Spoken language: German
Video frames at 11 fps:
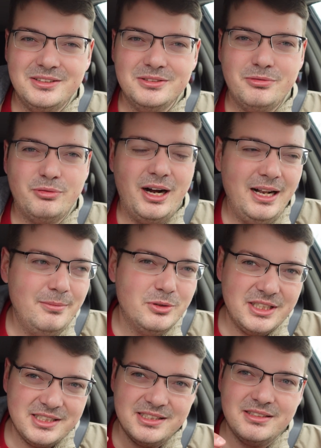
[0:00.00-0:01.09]
Und vor allem, und
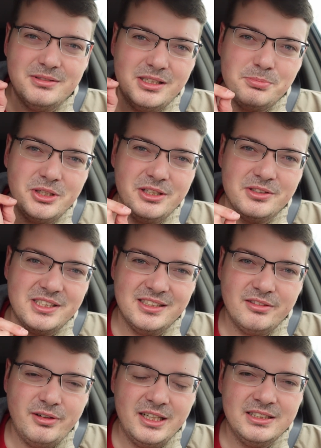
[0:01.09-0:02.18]
das ist, das möchte ich auch sagen,
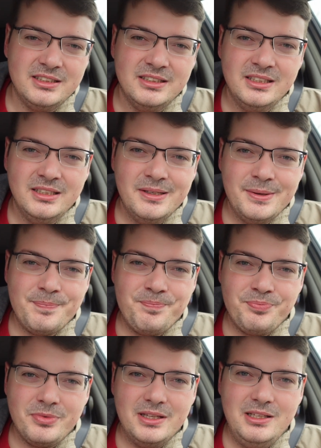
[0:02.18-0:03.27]
als Vater,
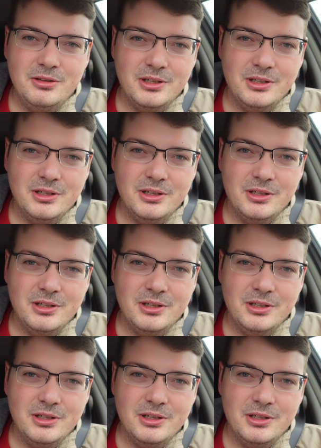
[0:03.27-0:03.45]
die